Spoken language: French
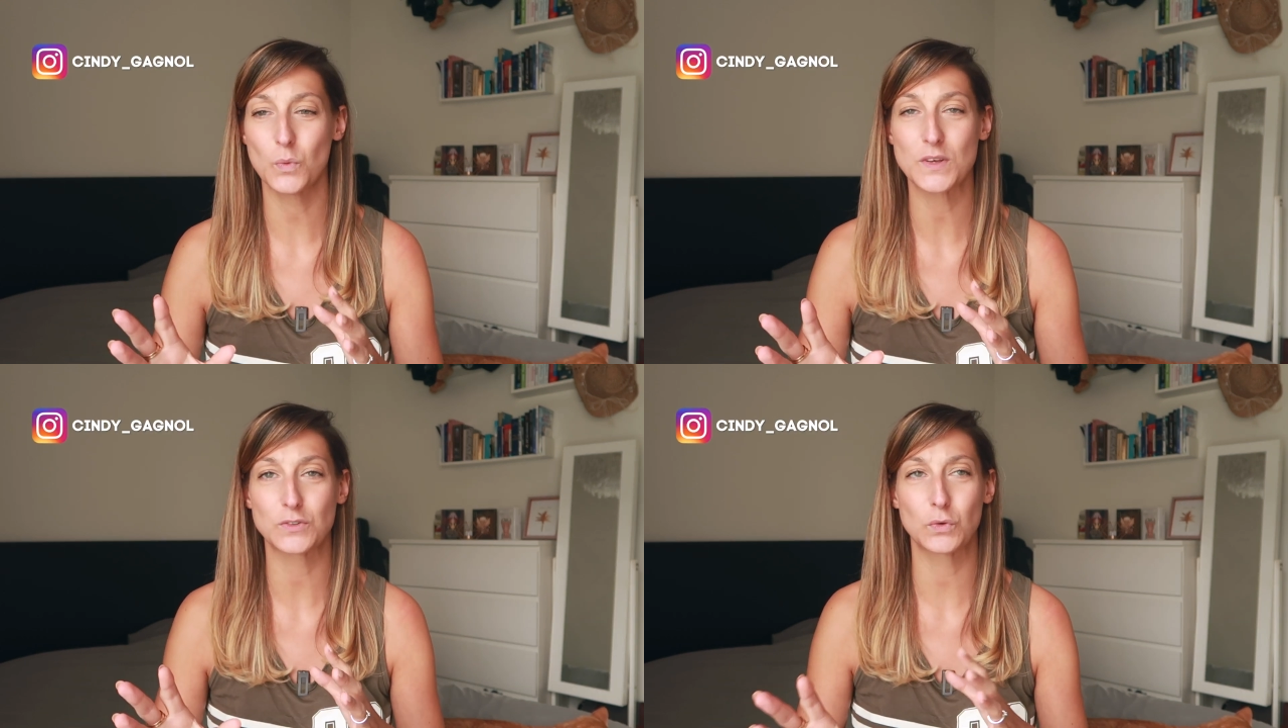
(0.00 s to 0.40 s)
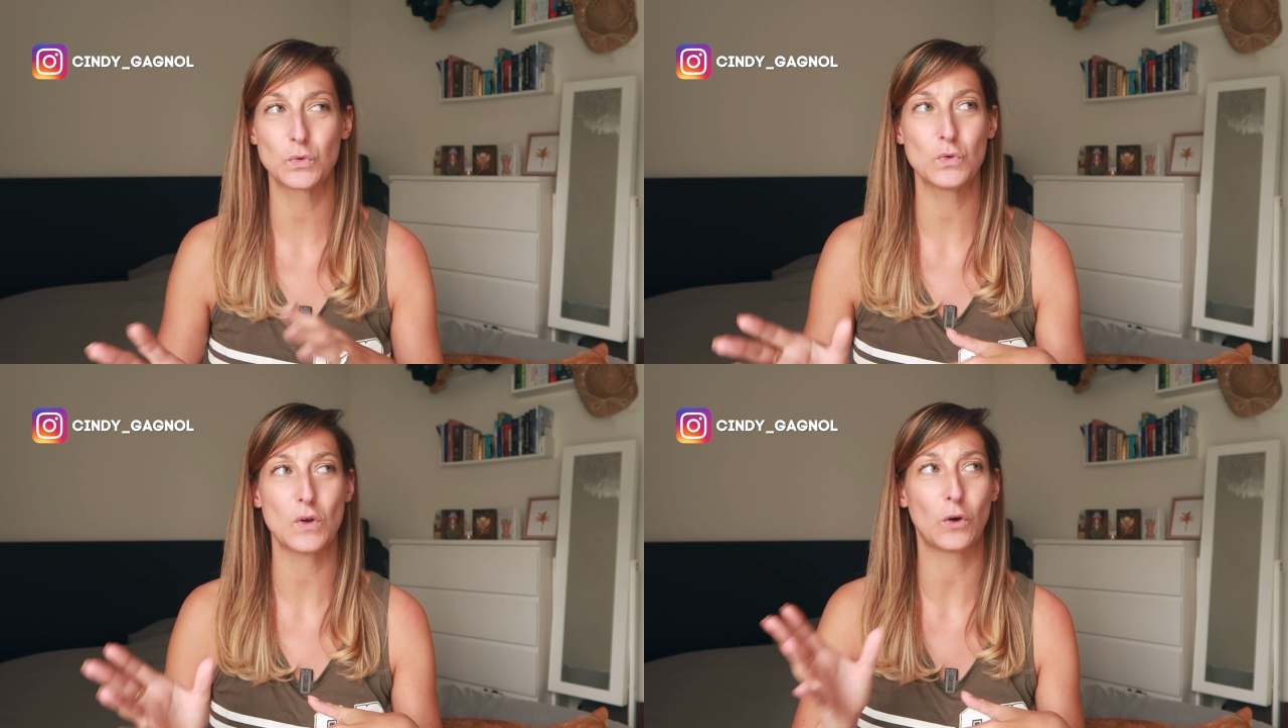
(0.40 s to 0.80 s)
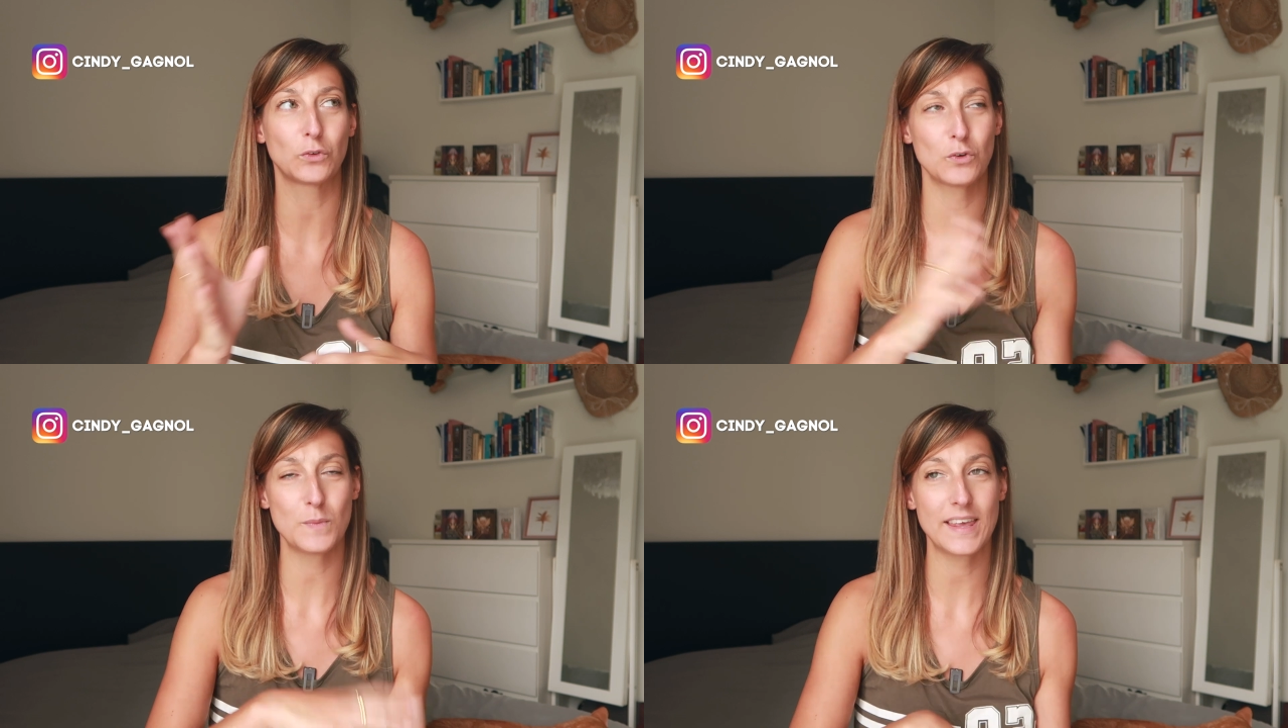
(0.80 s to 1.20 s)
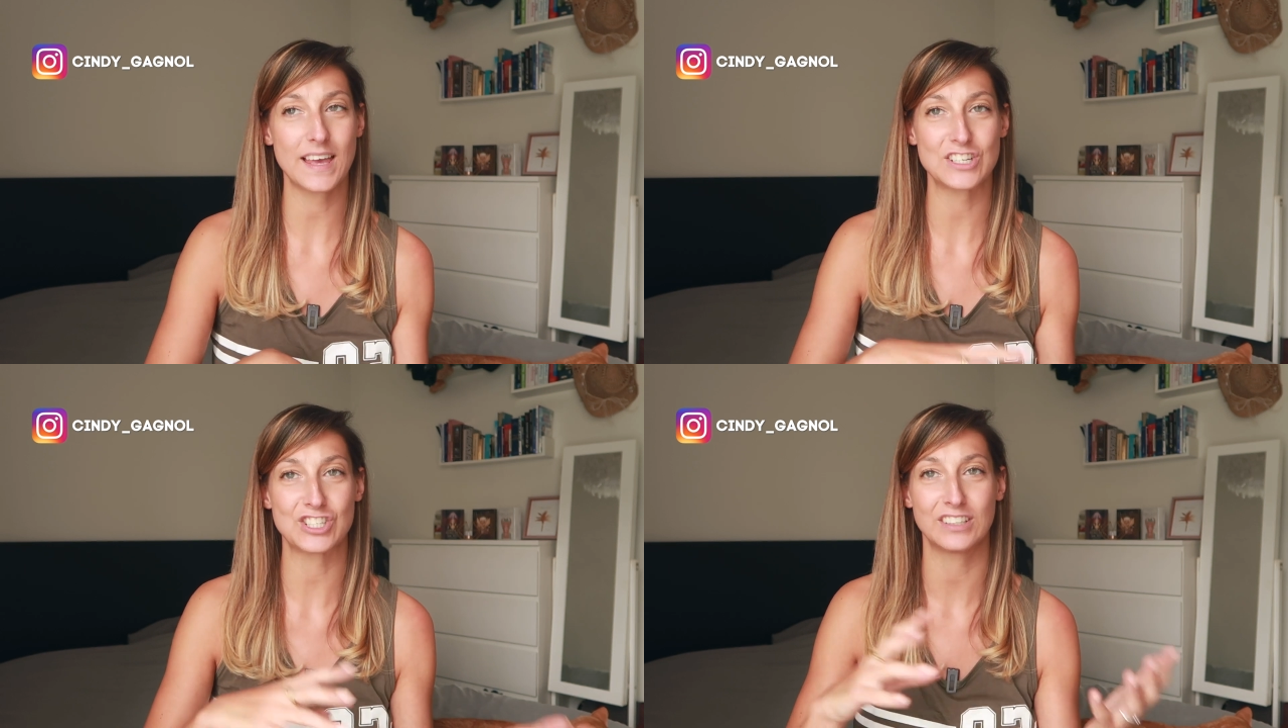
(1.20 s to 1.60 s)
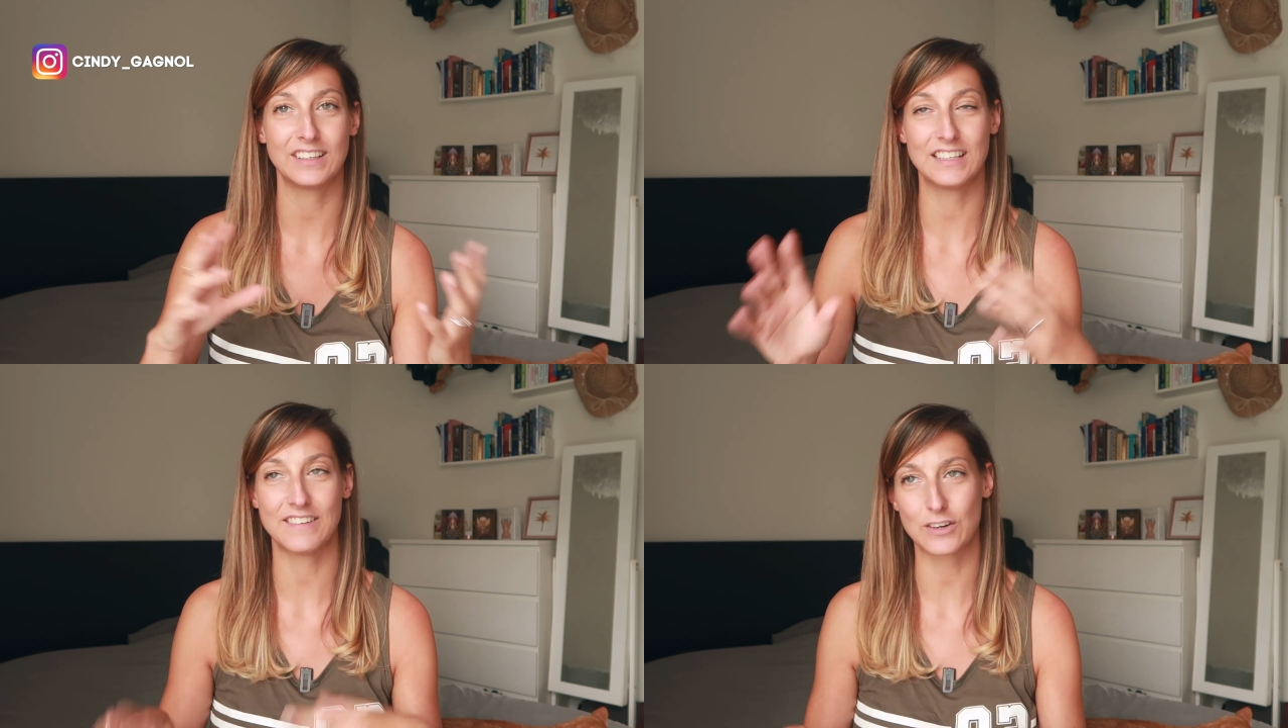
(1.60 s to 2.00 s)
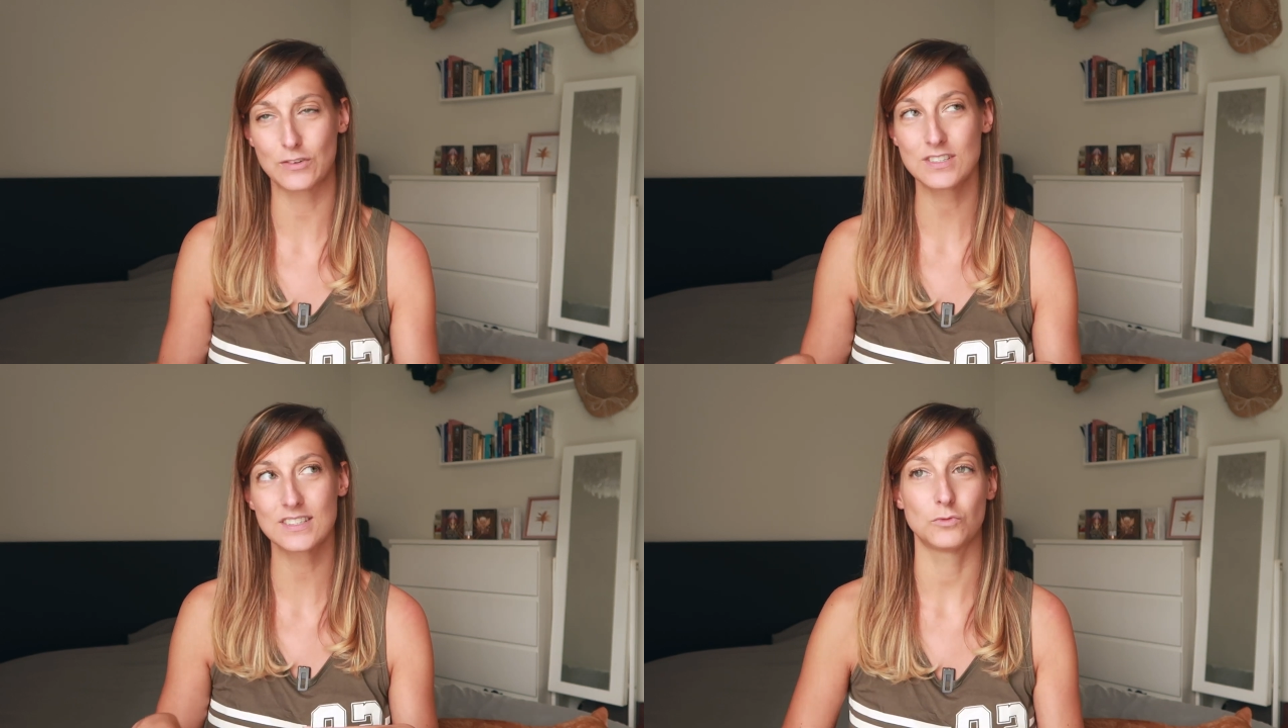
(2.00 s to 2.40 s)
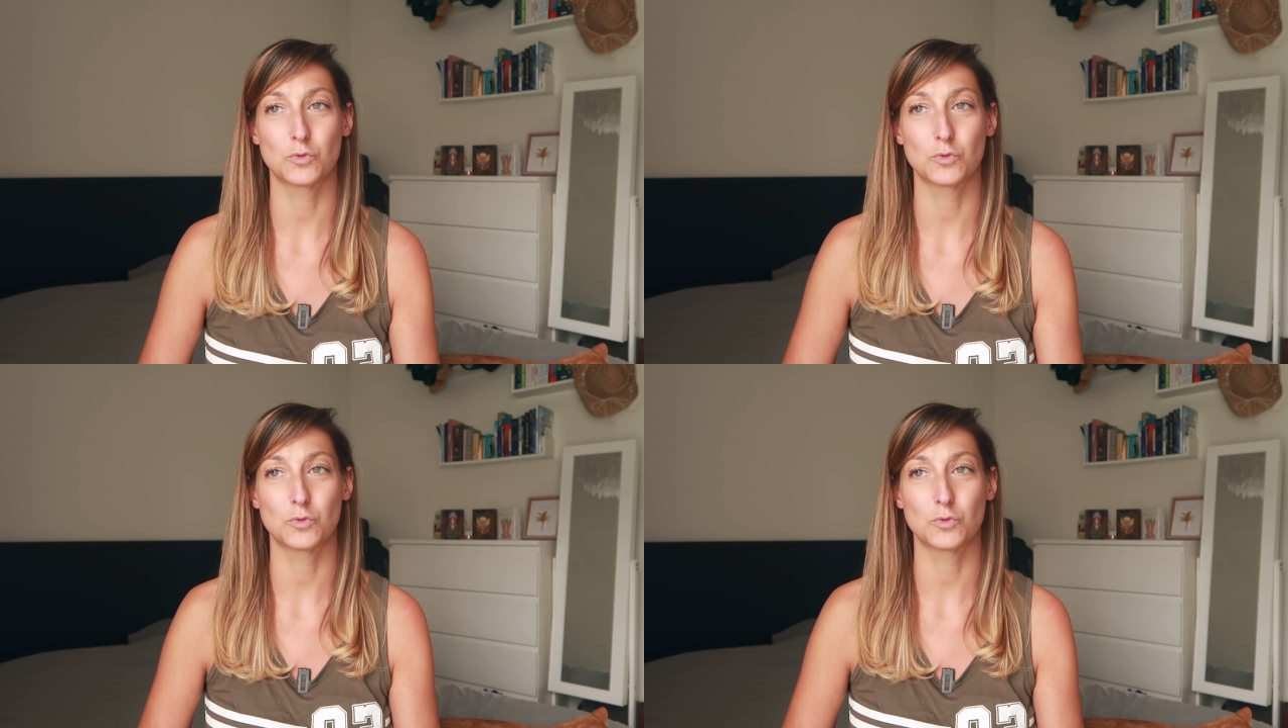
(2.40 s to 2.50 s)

parce que entre le mariage et les vacances,